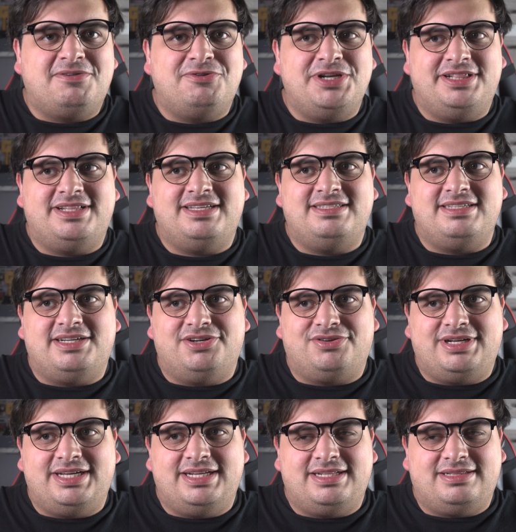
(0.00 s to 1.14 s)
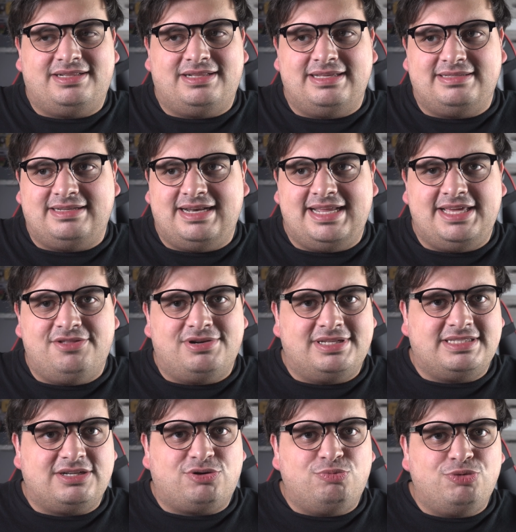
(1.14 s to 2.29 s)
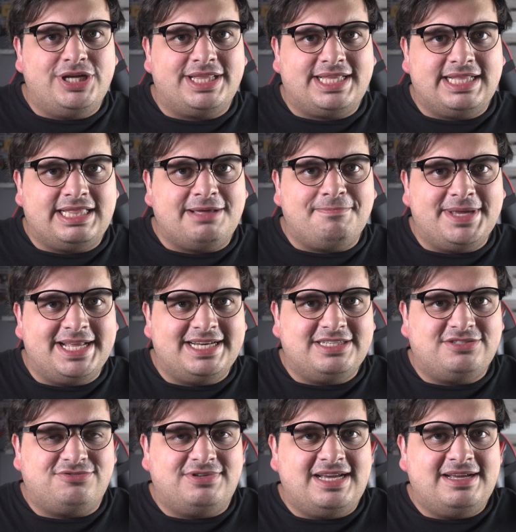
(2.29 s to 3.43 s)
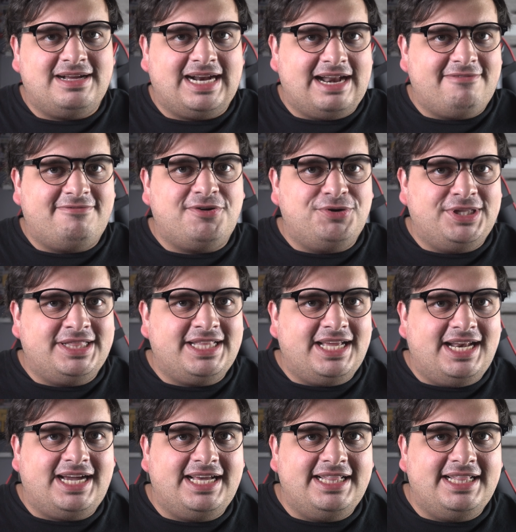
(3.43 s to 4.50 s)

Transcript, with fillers: favoritas y creo que he leído en esta comunidad que también es una gran favorita de la